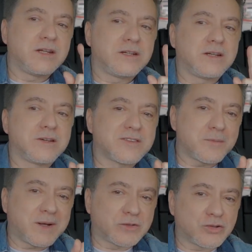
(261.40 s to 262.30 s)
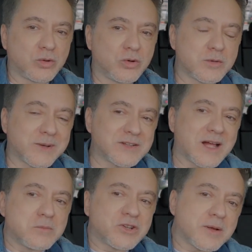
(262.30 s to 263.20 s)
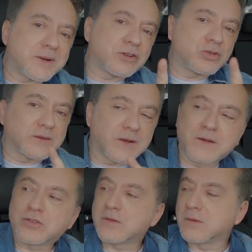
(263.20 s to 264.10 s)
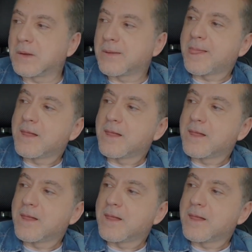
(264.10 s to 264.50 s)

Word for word: هي سبعة اشهر بس لا مش سبعة اشهر طنشتني